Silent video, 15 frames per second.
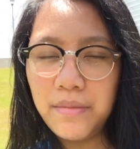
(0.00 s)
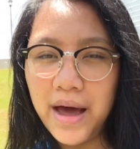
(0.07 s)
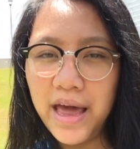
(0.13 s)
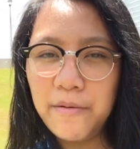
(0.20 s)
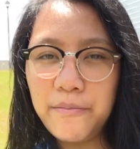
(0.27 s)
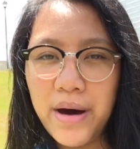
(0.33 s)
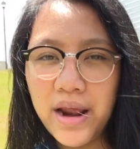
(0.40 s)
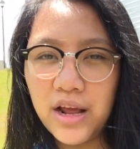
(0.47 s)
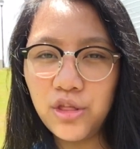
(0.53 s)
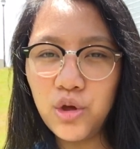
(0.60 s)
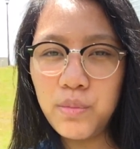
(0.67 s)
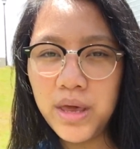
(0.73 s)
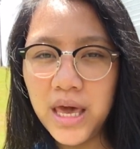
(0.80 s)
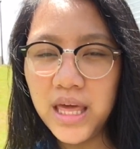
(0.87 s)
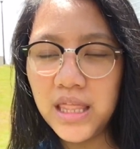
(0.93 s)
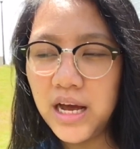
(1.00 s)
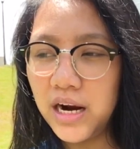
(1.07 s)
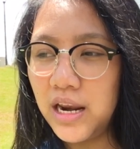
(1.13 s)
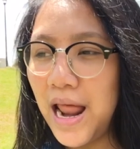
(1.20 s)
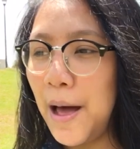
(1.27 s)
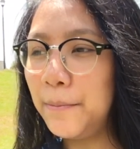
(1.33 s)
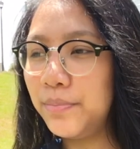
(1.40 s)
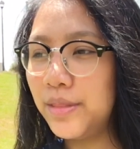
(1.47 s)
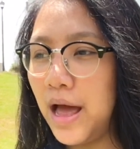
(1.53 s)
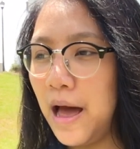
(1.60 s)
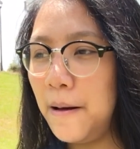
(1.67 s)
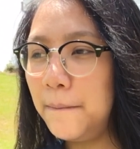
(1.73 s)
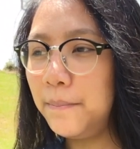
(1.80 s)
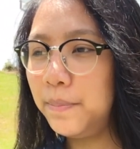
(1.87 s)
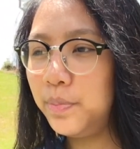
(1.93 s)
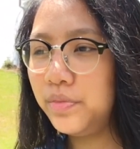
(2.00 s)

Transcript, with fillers: Buy para tumingin ng laptop